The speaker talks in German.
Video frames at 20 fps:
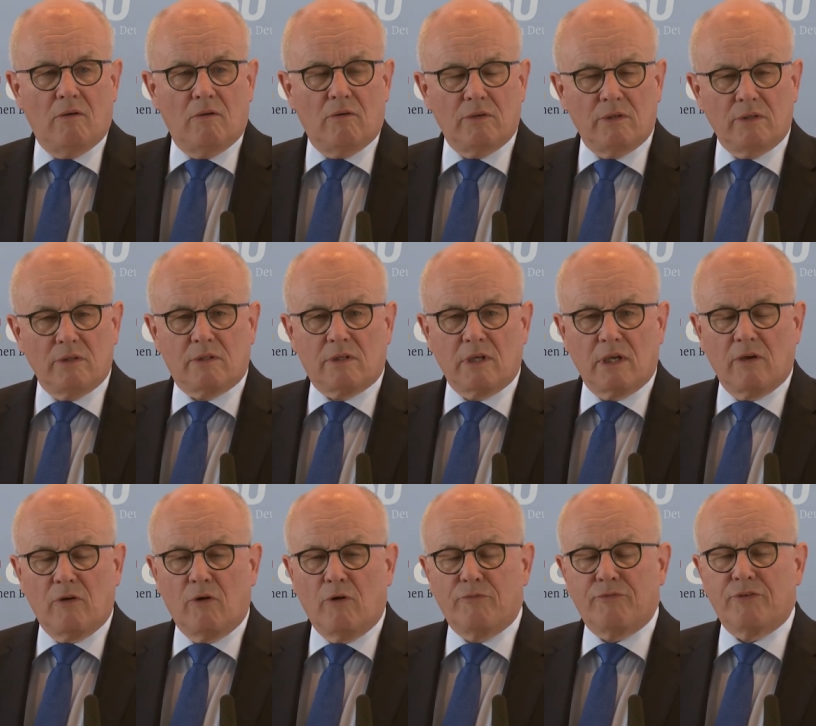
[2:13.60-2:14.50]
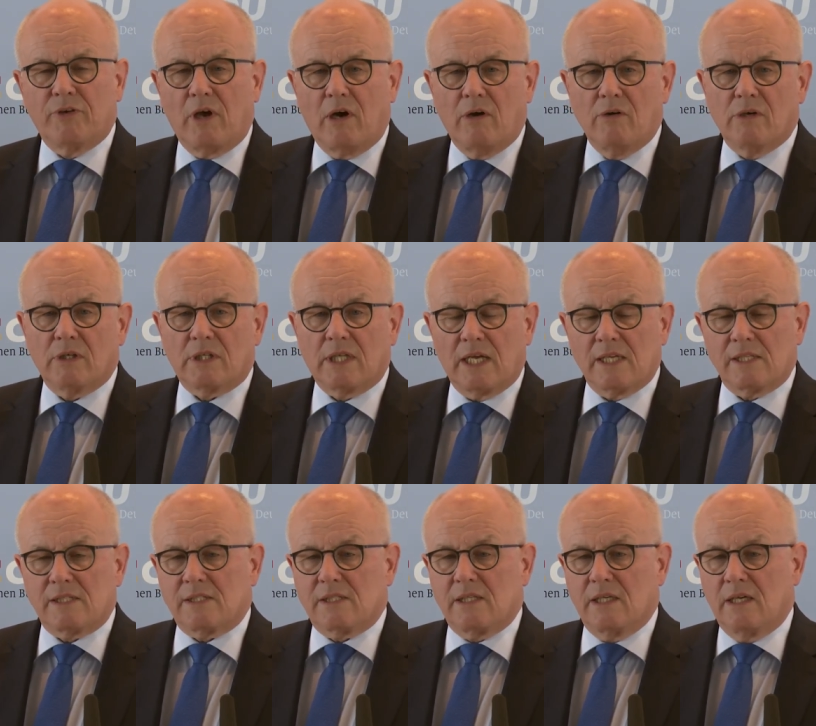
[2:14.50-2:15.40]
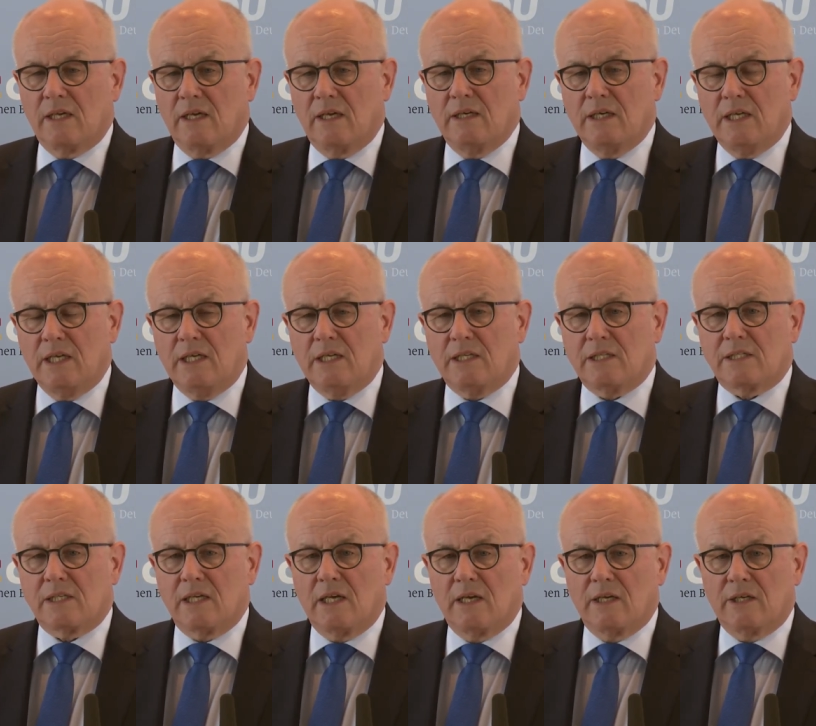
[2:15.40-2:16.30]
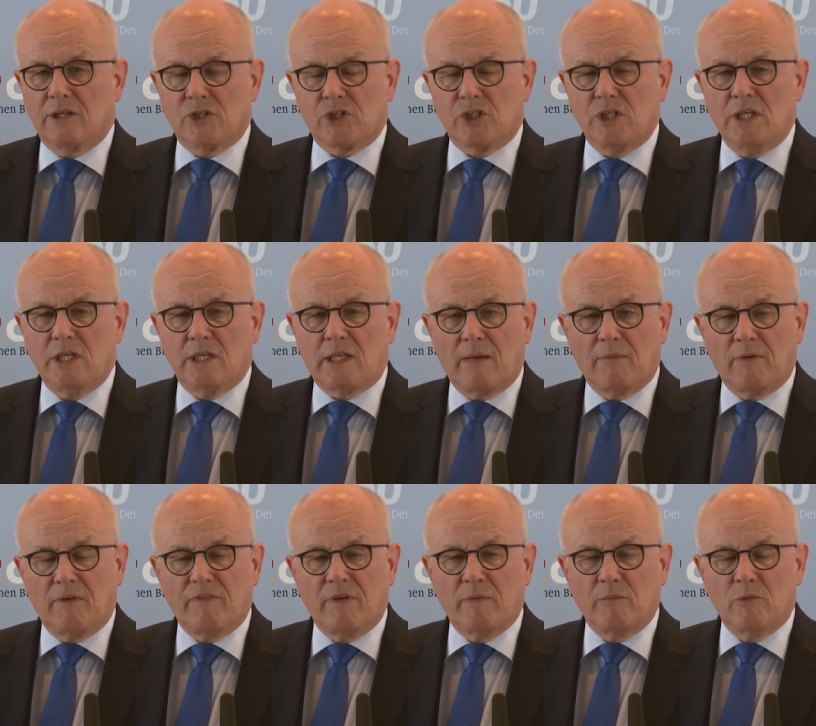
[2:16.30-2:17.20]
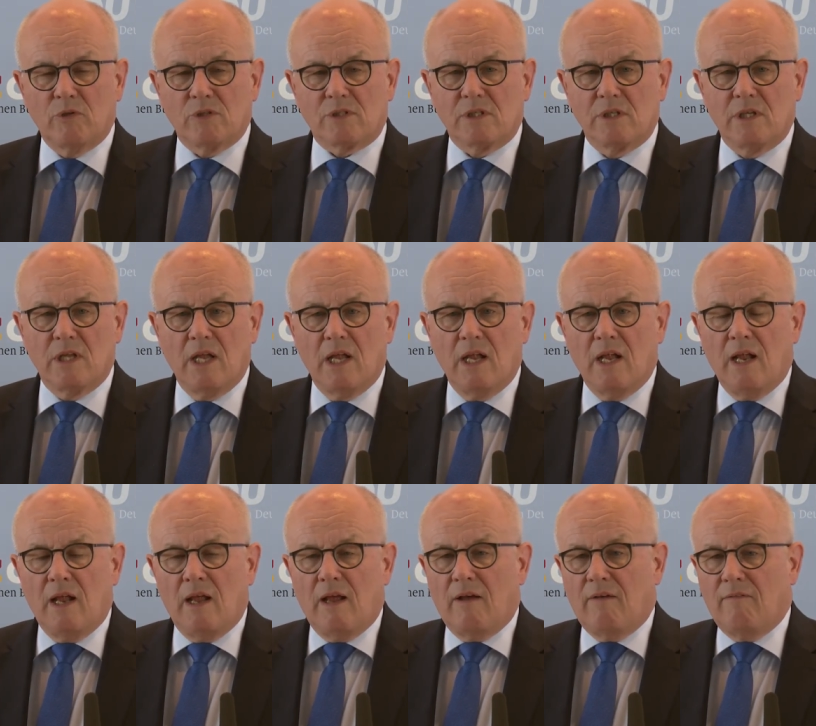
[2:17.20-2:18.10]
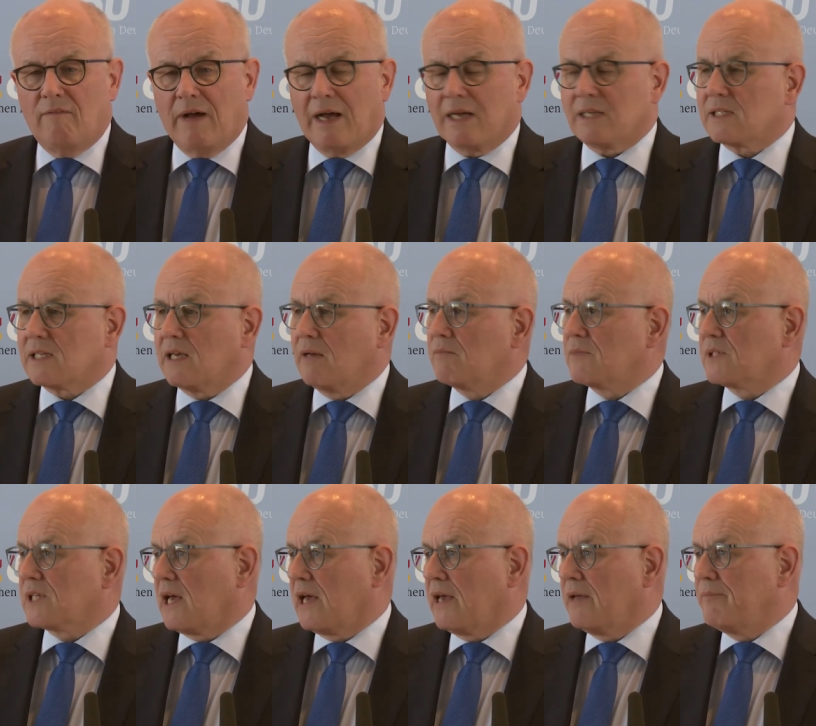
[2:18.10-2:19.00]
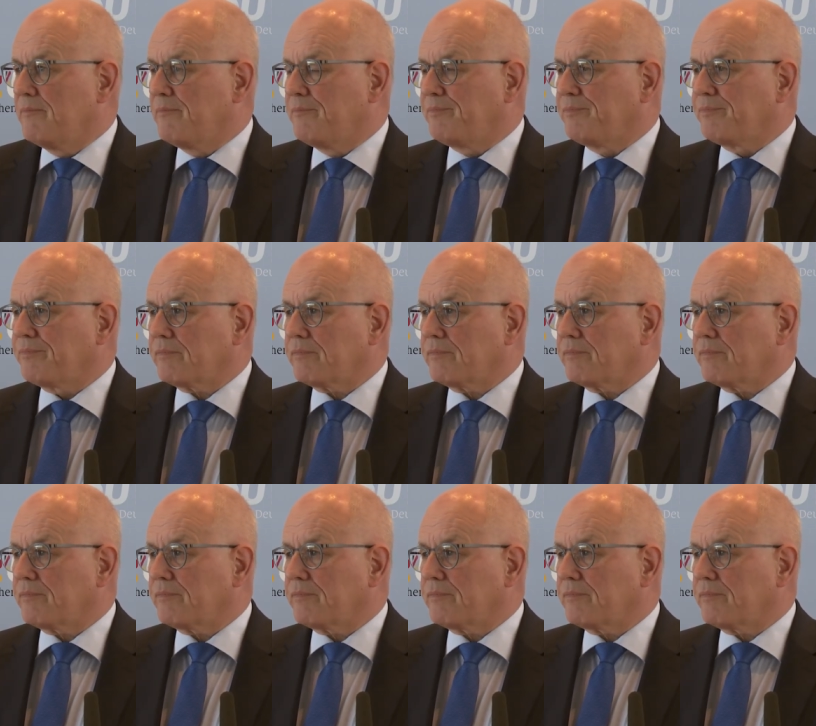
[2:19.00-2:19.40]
und hoffen auch, dass nichts geschieht. Aber wir müssen wachsam sein.